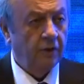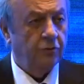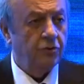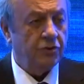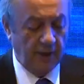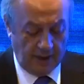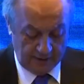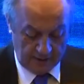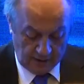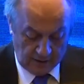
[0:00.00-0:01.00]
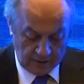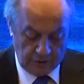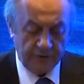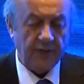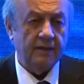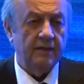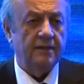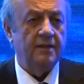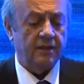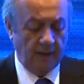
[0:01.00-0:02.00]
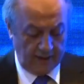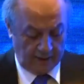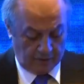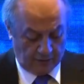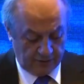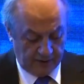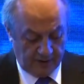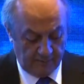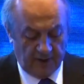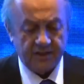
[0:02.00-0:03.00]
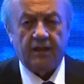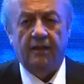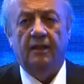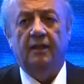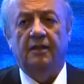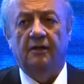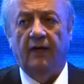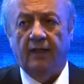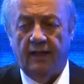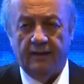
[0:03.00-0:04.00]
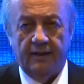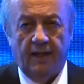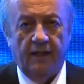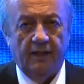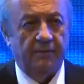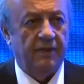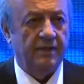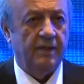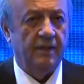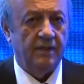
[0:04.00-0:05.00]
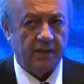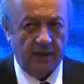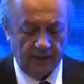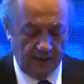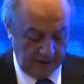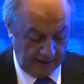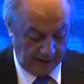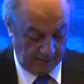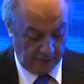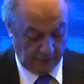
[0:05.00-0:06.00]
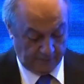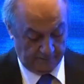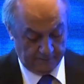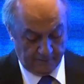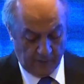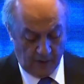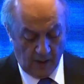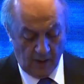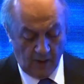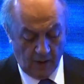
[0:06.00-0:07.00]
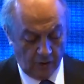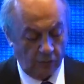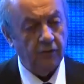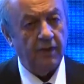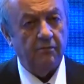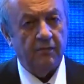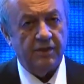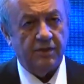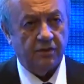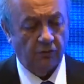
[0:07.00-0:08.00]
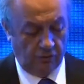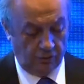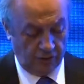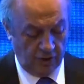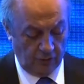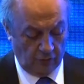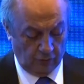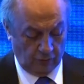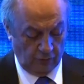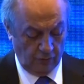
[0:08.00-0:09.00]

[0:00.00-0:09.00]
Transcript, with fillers: TÜSİAD Yüksek İstişare Konseyi Başkanlık Divanı adına hepinizi saygıyla selamlıyorum. Gündemimiz oldukça yoğun.